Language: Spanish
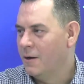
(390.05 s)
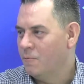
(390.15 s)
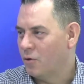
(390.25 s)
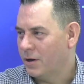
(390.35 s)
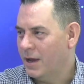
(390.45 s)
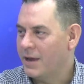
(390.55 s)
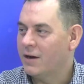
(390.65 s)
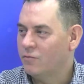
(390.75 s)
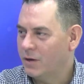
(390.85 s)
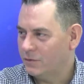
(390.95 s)
porque hay
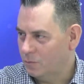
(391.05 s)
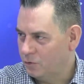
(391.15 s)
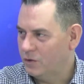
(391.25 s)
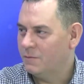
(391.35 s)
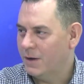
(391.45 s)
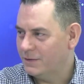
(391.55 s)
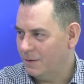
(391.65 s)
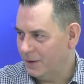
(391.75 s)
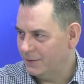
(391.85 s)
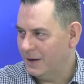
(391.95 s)
algunas opciones más
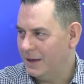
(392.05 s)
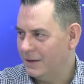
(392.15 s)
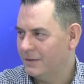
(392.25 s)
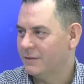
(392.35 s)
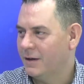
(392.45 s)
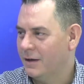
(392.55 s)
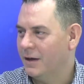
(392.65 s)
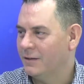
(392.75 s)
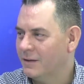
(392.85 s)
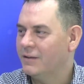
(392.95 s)
avanzadas
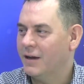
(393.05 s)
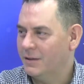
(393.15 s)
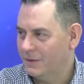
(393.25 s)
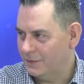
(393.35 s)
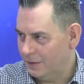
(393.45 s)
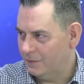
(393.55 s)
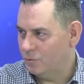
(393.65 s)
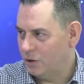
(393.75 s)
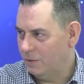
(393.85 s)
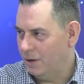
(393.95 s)
que esas dejan de estar
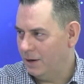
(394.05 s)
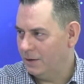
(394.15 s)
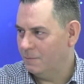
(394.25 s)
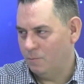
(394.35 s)
disponibles